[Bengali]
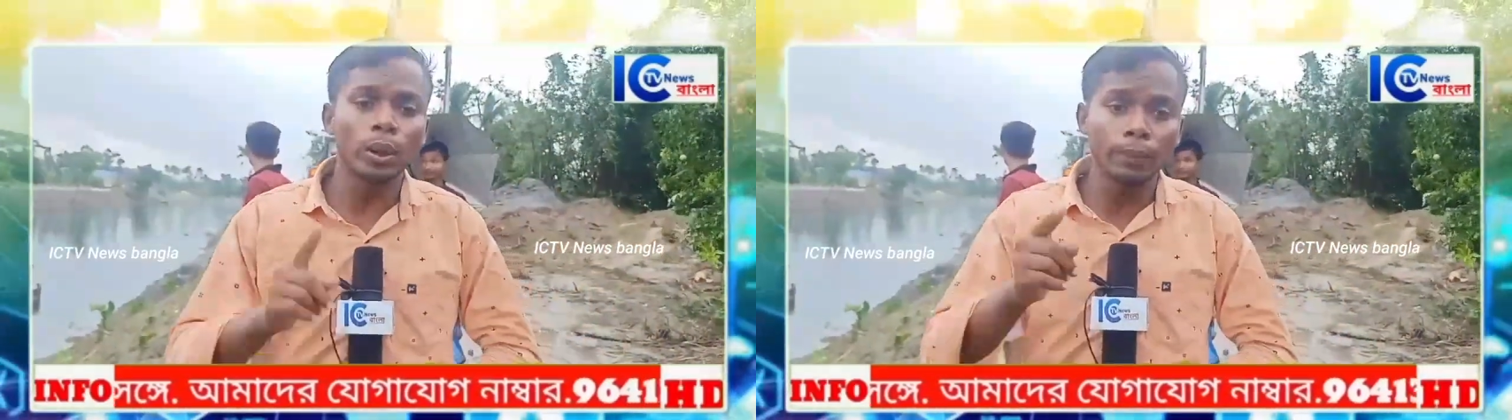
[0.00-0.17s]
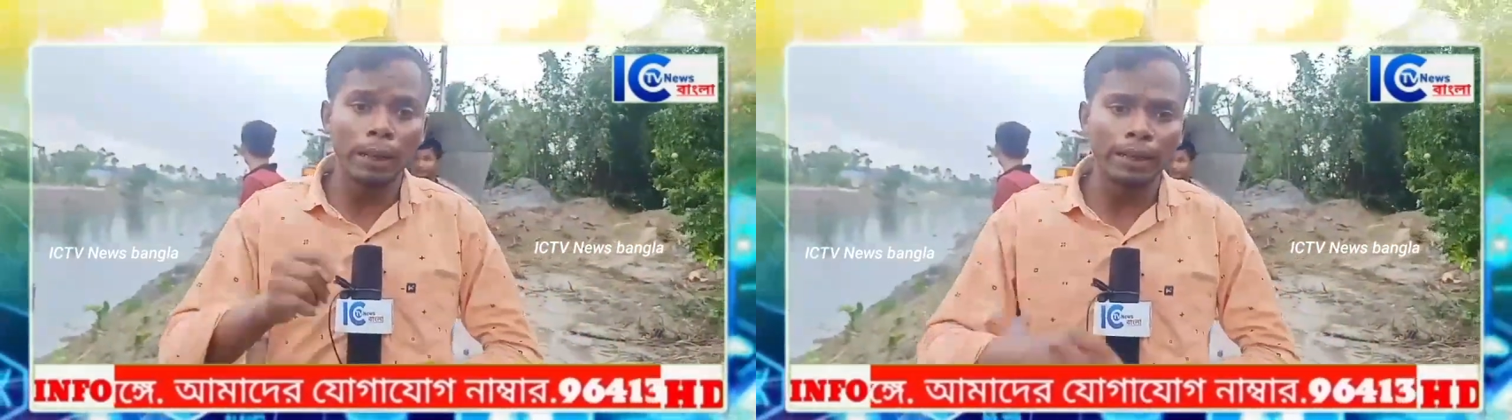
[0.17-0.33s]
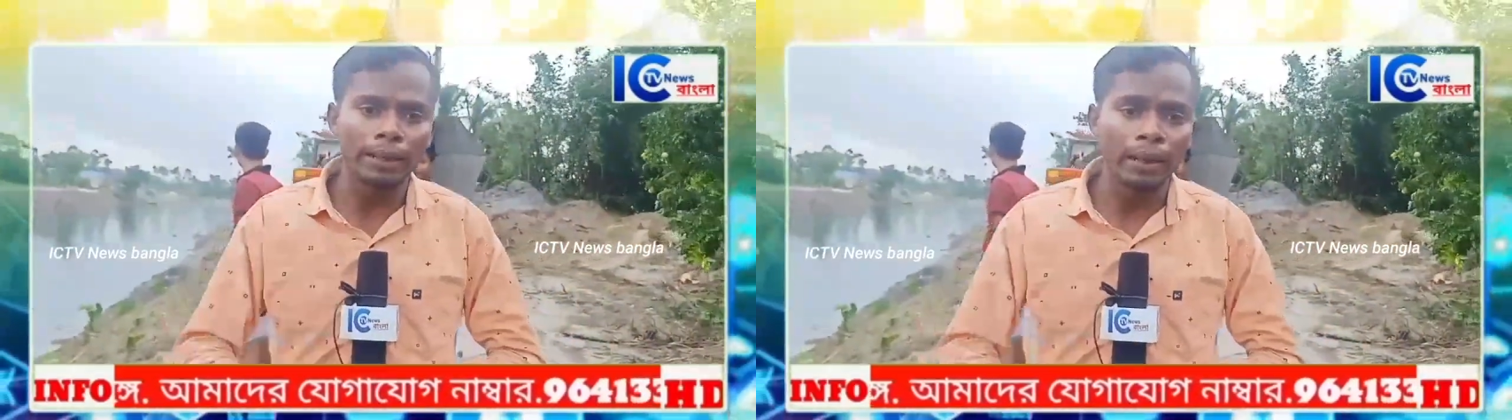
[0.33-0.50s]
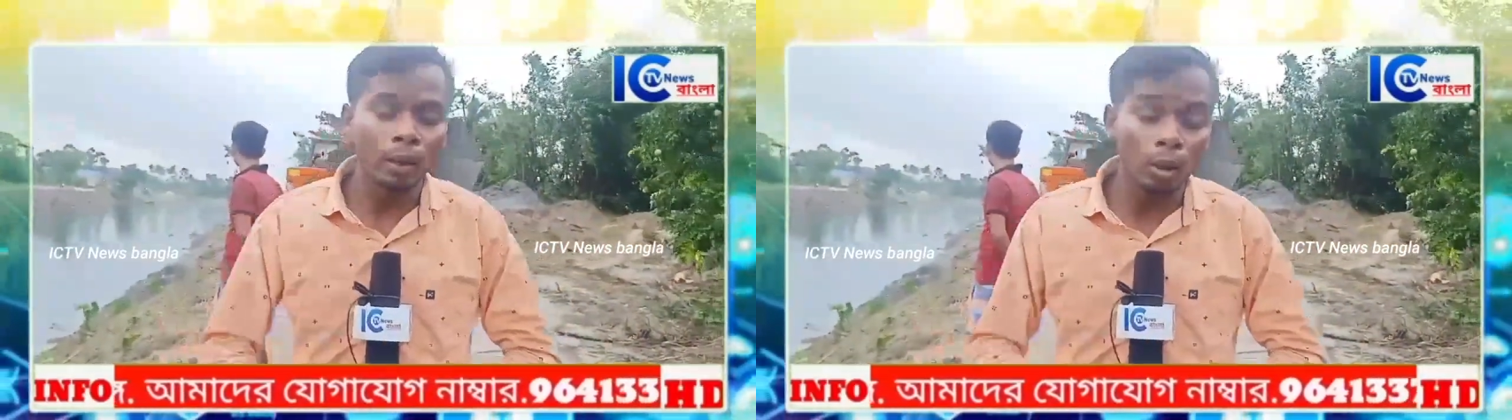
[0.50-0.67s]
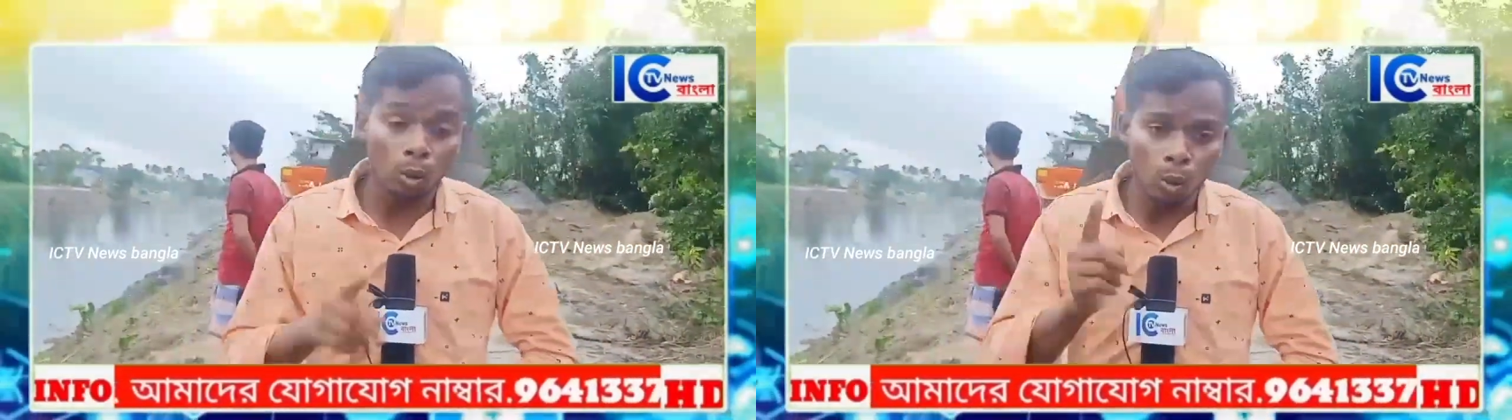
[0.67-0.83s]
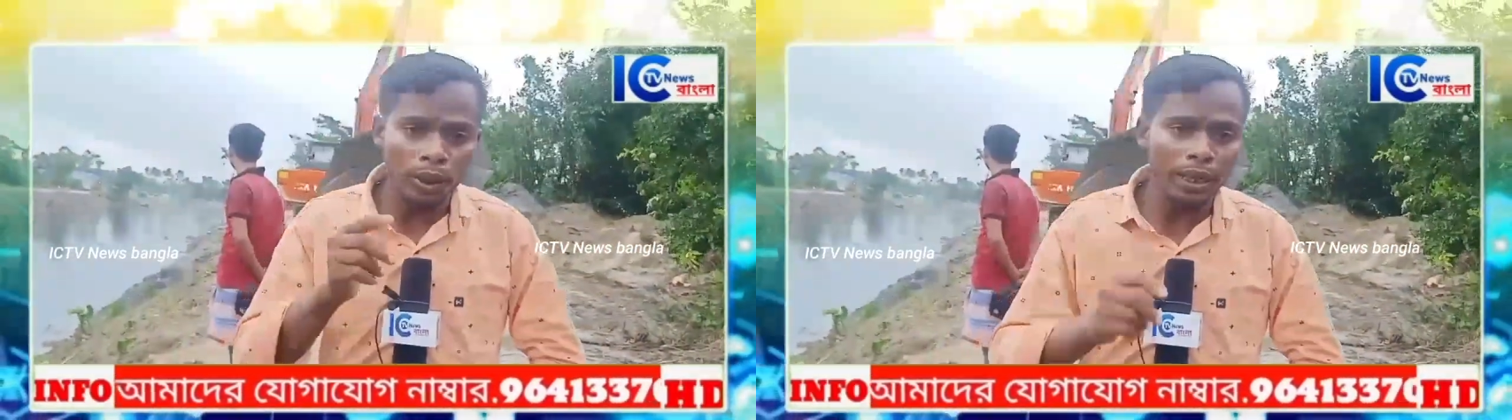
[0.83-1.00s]
কুড়ি বাড়ি
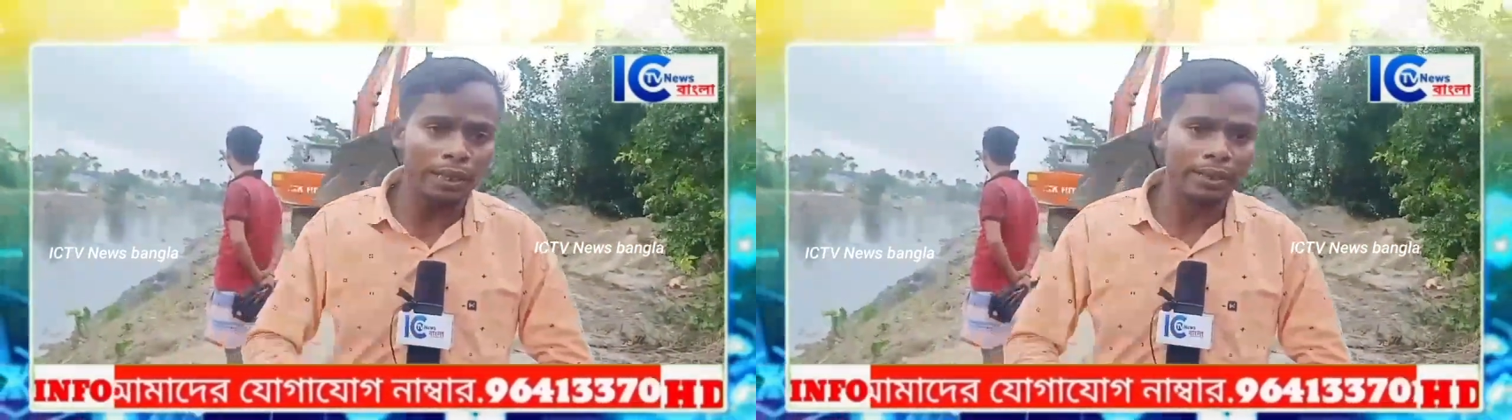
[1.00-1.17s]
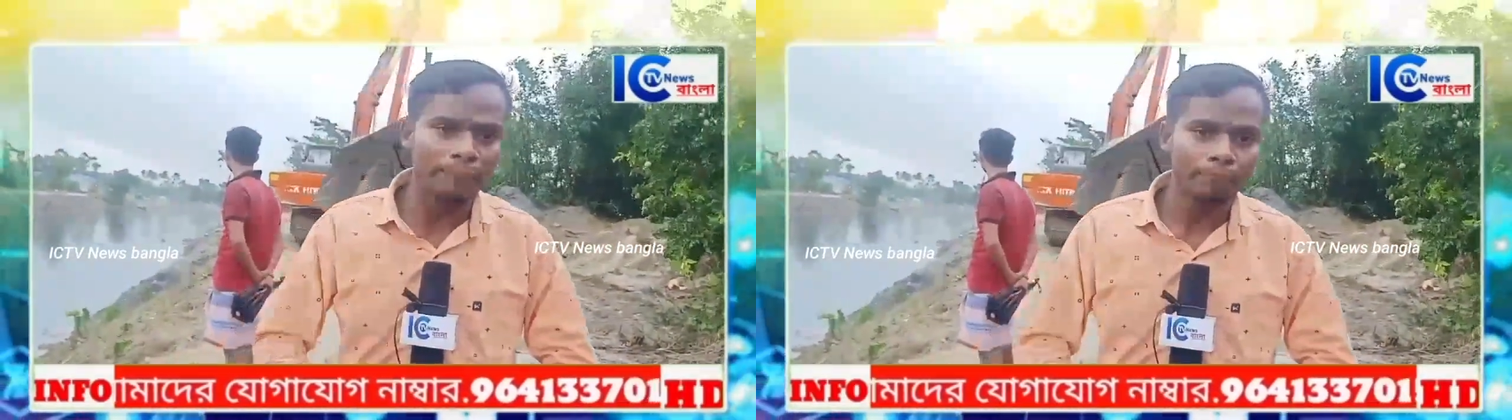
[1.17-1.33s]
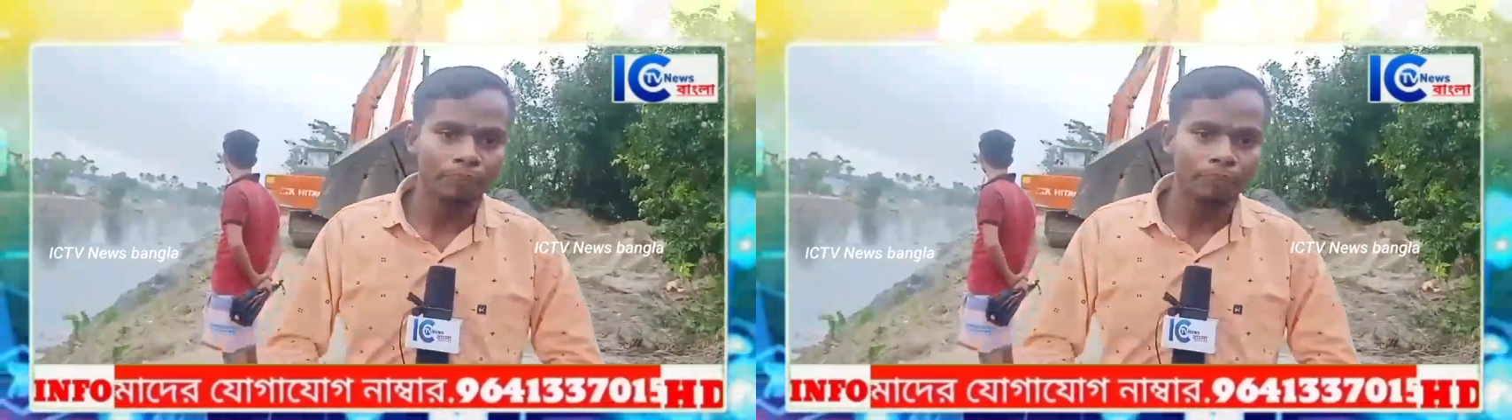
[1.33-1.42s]
কেউ কুড়ি গাড়ি